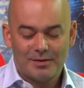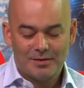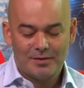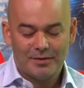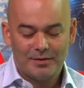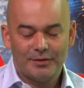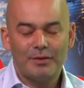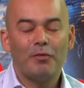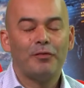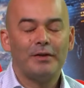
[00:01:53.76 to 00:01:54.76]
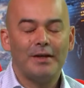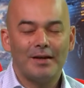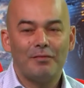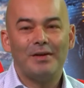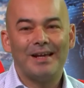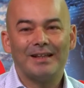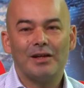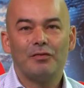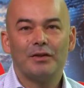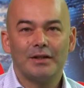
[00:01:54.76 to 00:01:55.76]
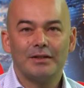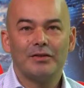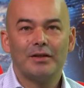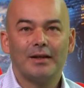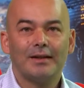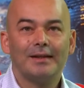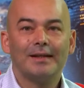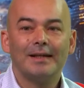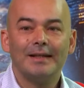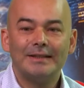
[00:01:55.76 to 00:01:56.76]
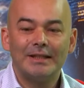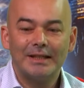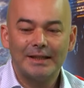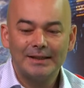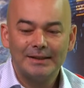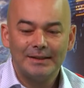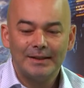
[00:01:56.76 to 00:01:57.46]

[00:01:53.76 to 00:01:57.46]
la, siamo affiliati alla Federazione di Atletica Leggera,